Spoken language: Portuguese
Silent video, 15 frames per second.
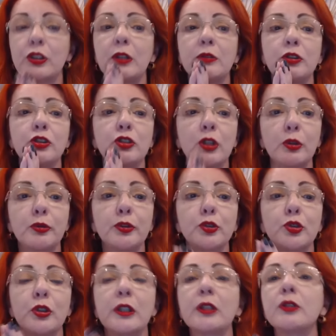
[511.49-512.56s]
não estão
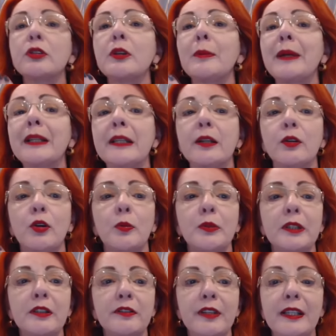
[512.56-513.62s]
funcionando da maneira como
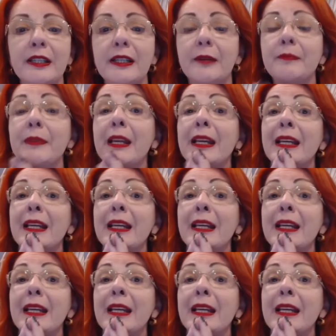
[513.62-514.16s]
deveria,